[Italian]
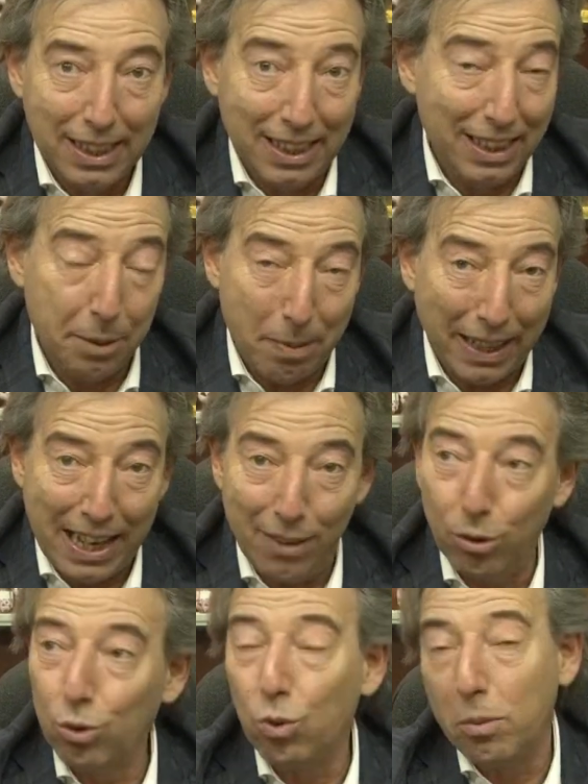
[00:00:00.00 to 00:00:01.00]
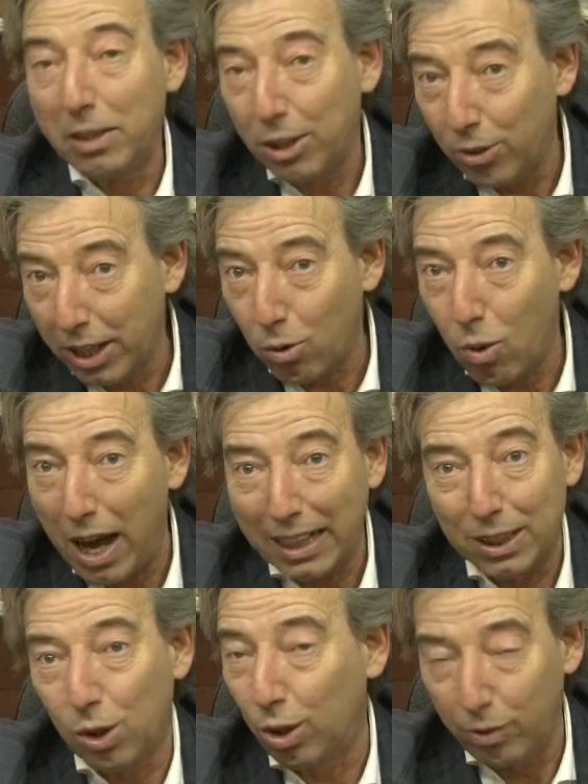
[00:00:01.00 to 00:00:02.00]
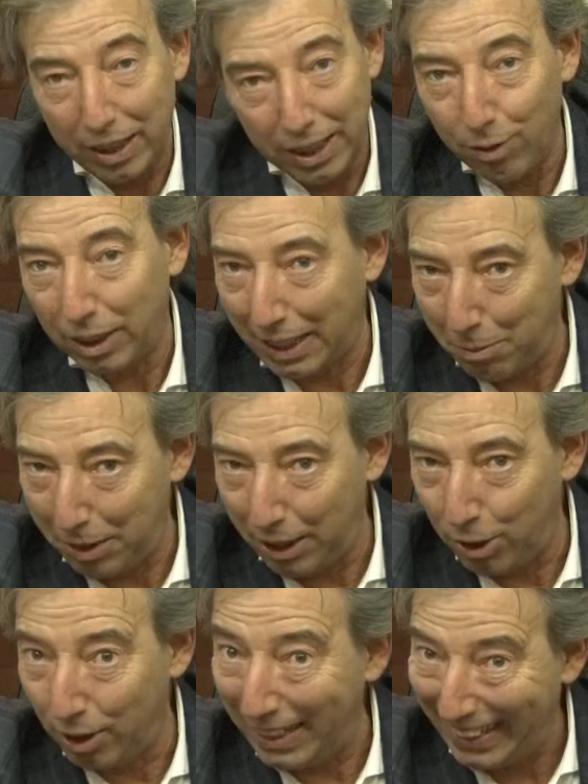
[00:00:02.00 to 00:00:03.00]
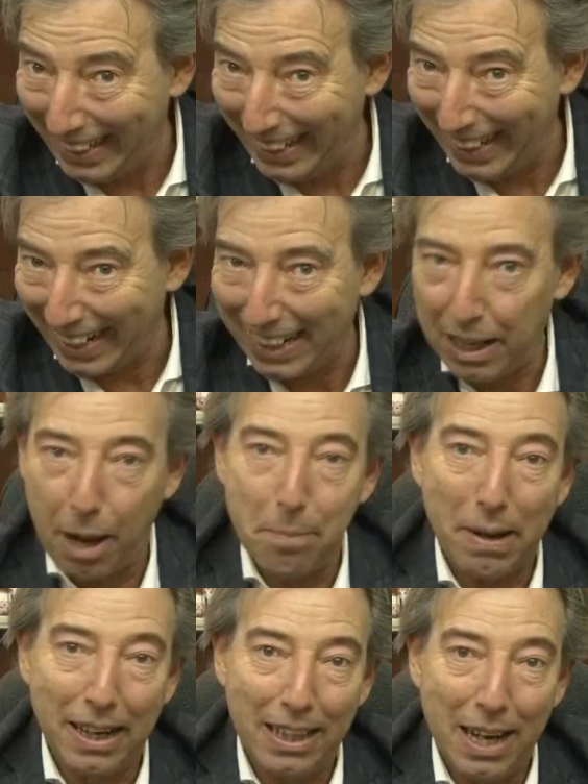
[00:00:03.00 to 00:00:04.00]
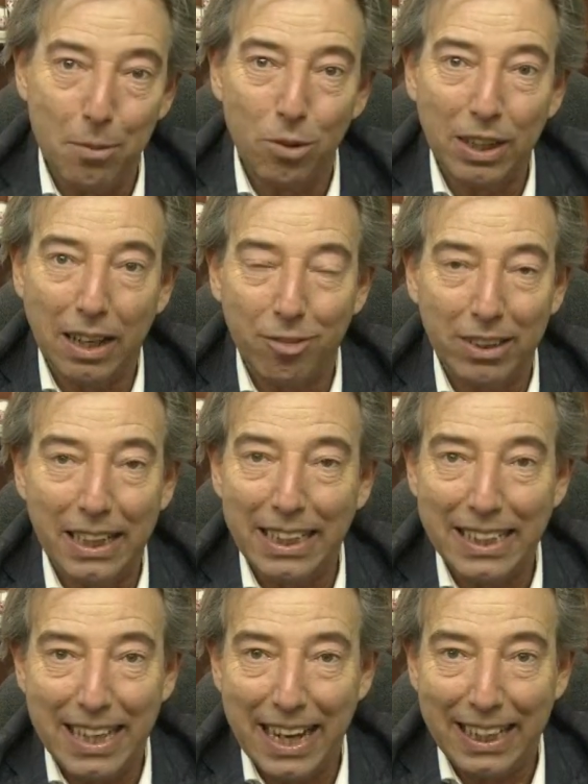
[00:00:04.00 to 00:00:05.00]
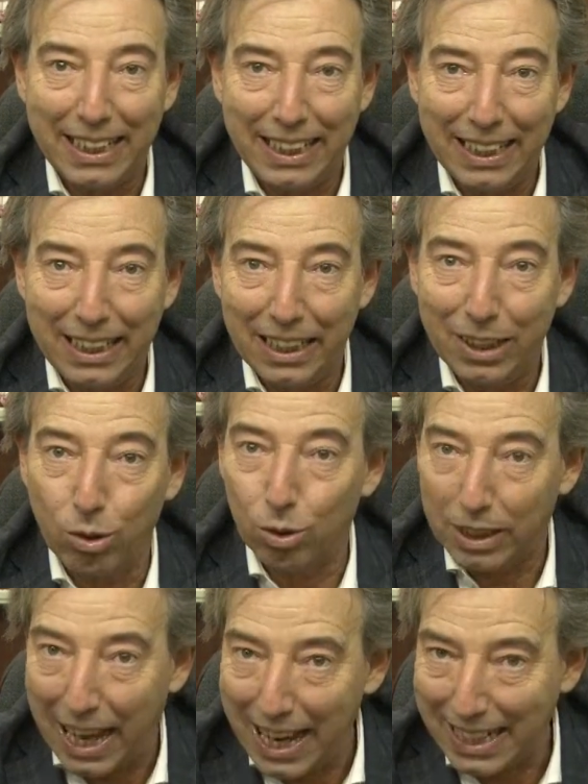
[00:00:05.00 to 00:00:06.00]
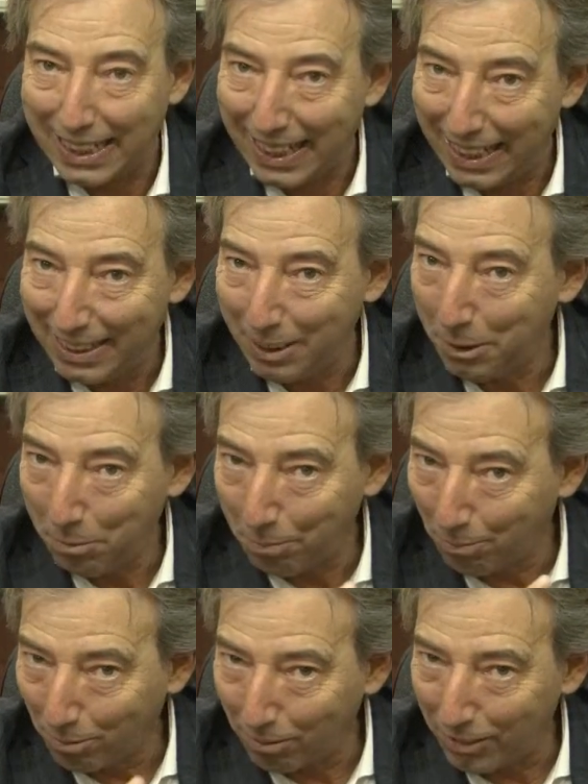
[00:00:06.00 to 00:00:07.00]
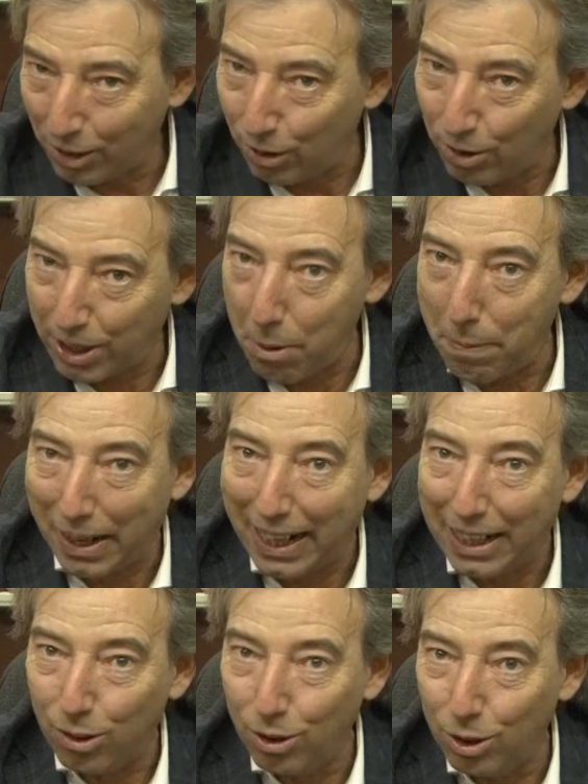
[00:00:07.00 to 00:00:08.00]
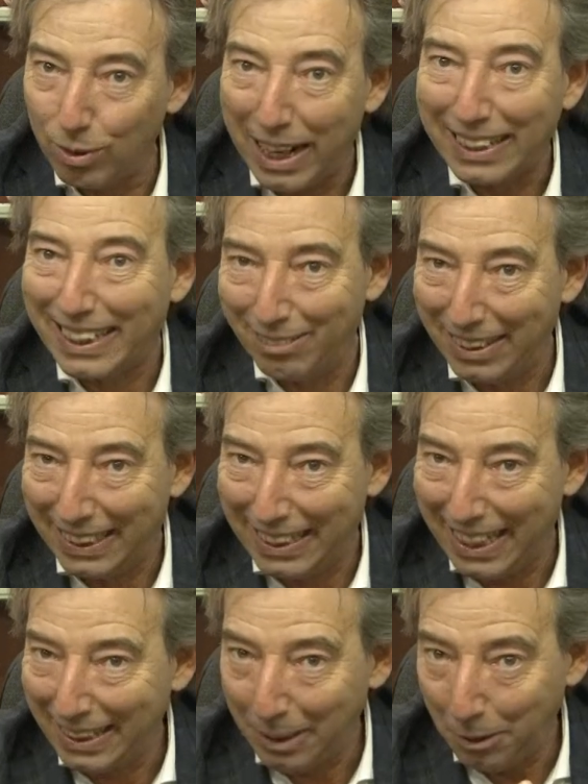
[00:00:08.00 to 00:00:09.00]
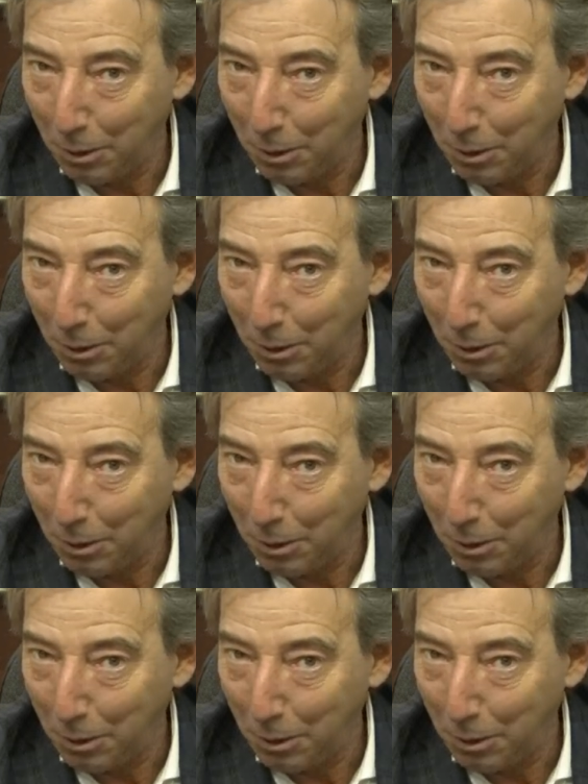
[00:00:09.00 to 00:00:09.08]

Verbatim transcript: li pagavo 2 milioni e 4, li vendevo a 3 milioni di lire e parliamo della fine degli anni 80, cioè non stiamo parlando di un'altra vita